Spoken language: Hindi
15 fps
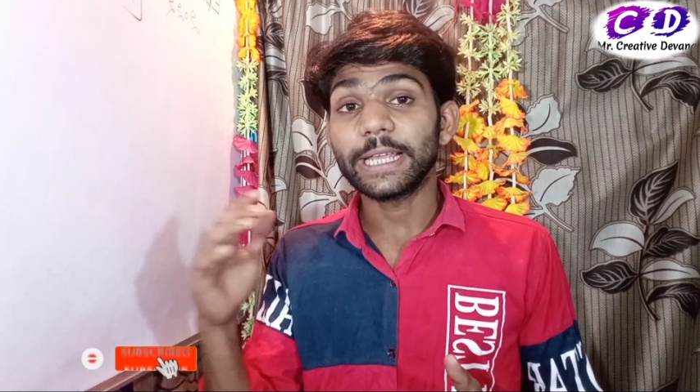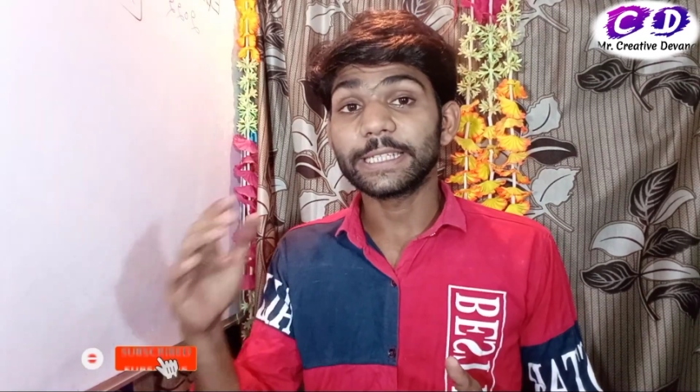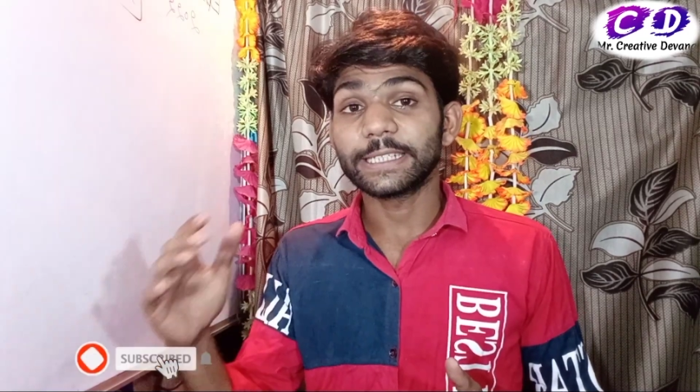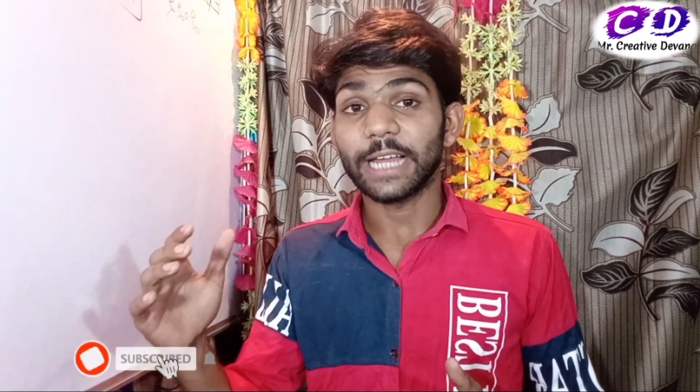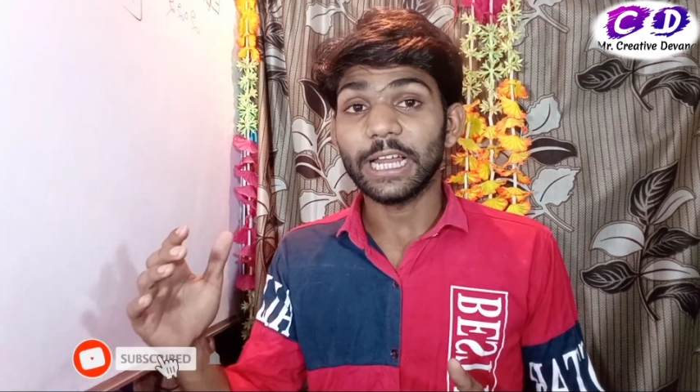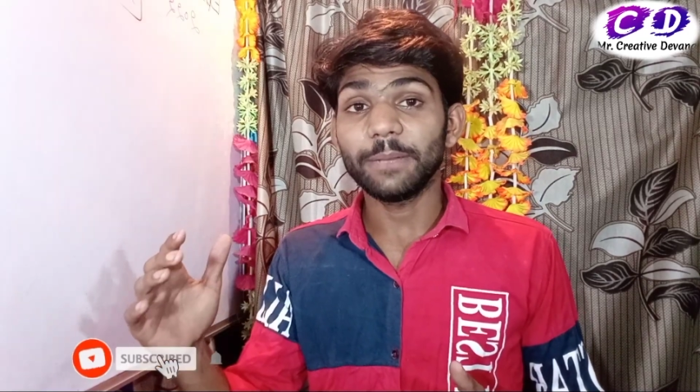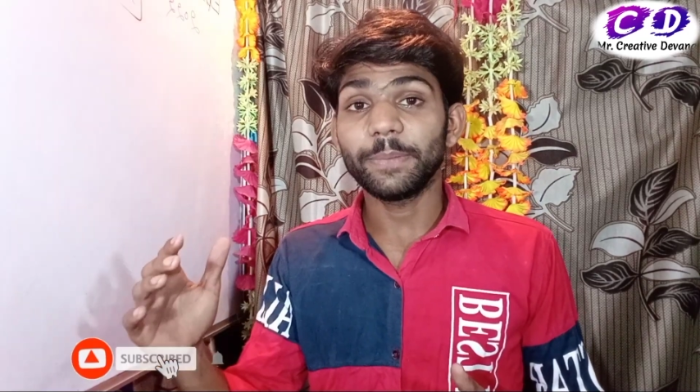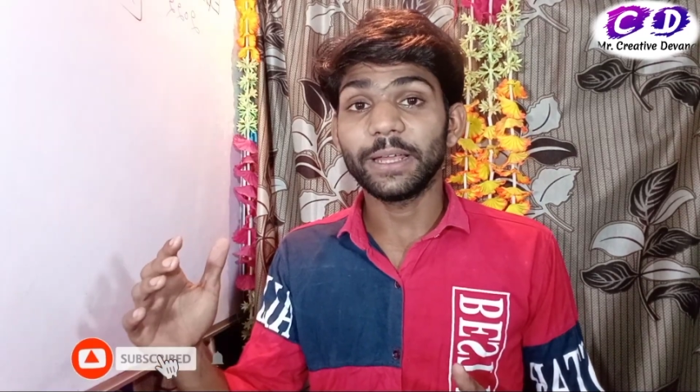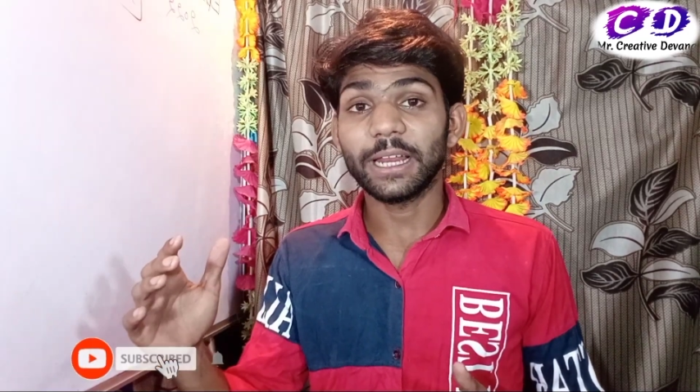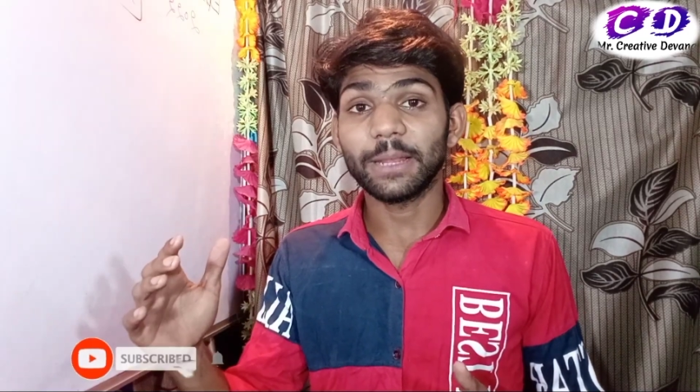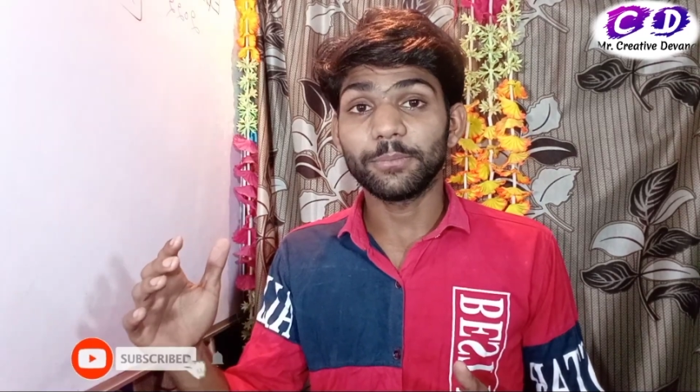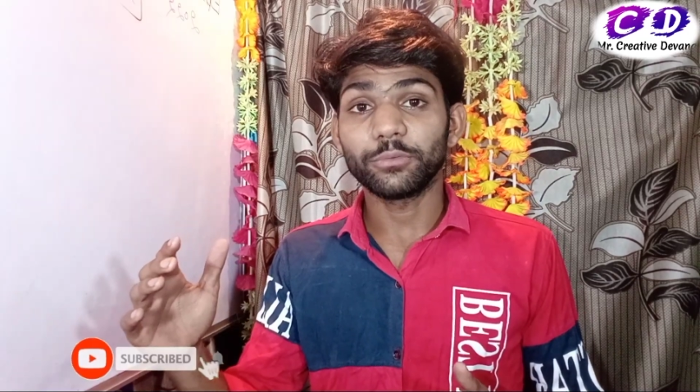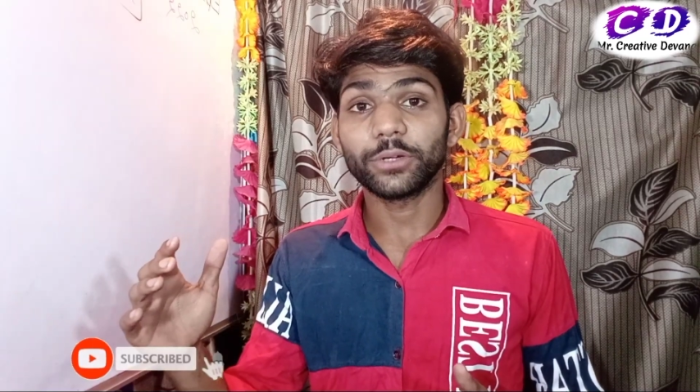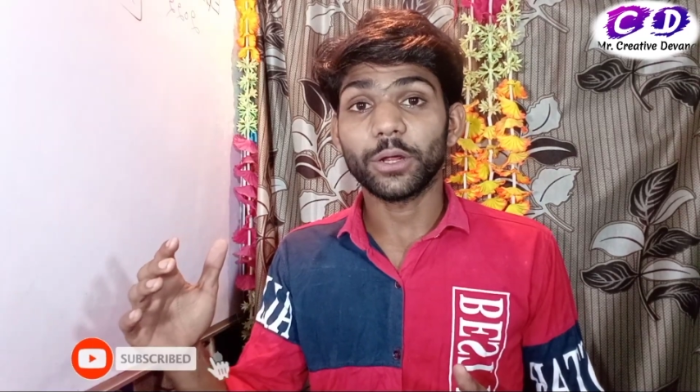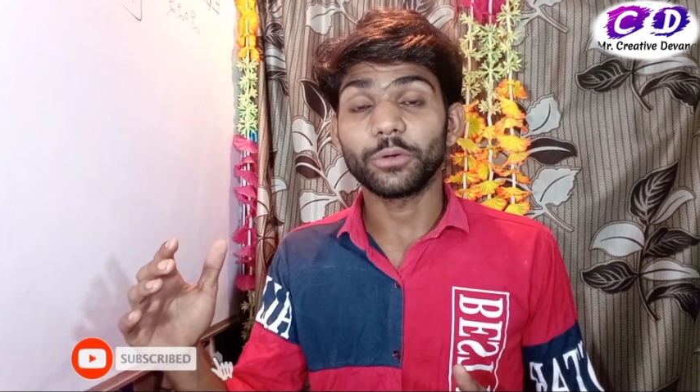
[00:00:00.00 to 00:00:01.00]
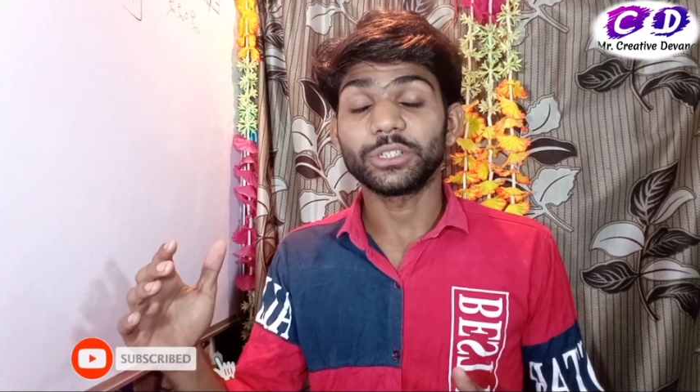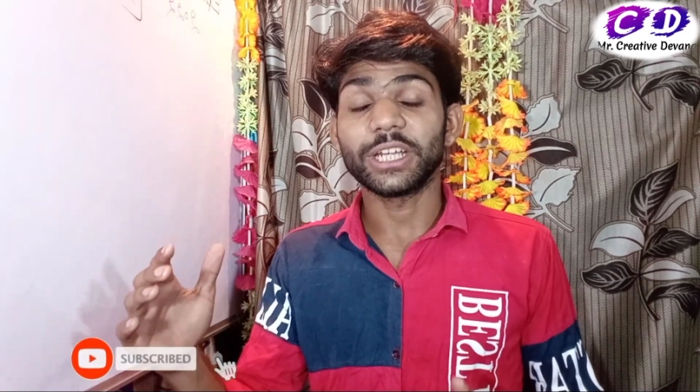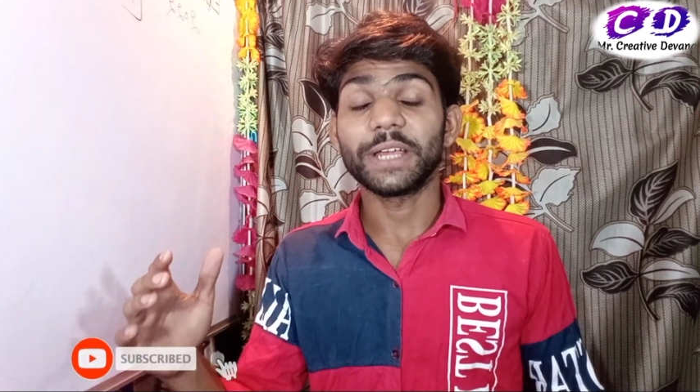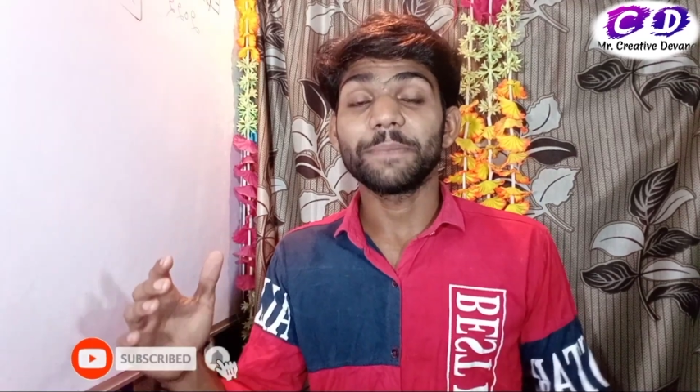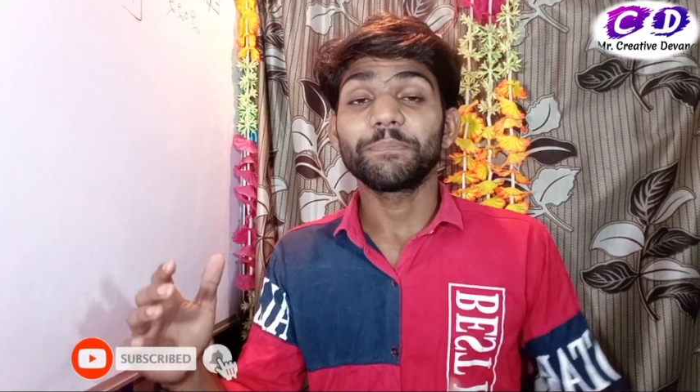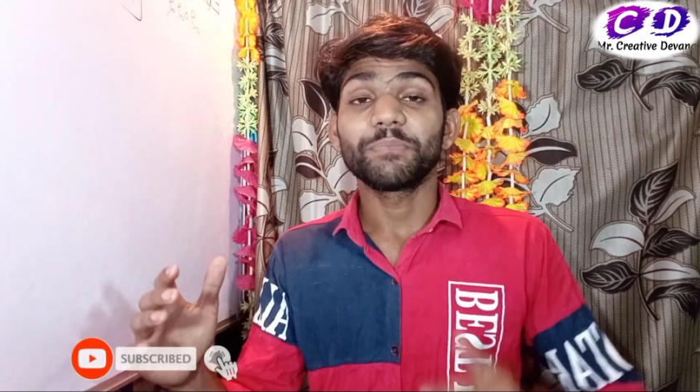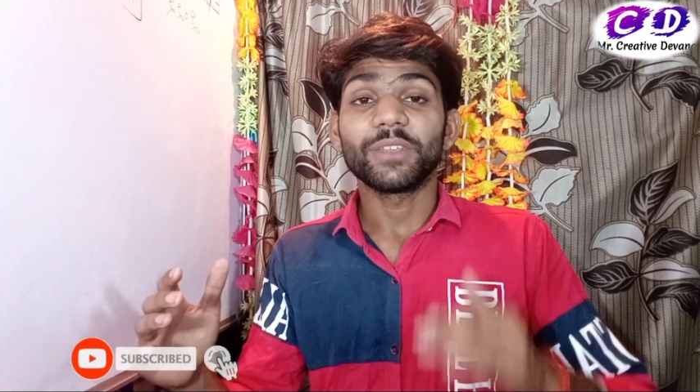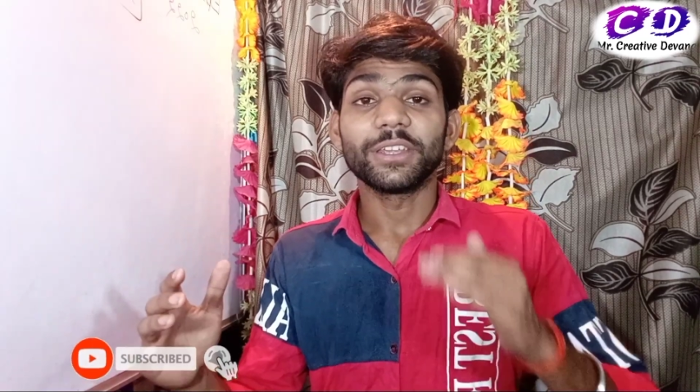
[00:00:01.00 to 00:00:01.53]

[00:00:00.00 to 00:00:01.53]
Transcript: एक साल पहला पूरा हो जाए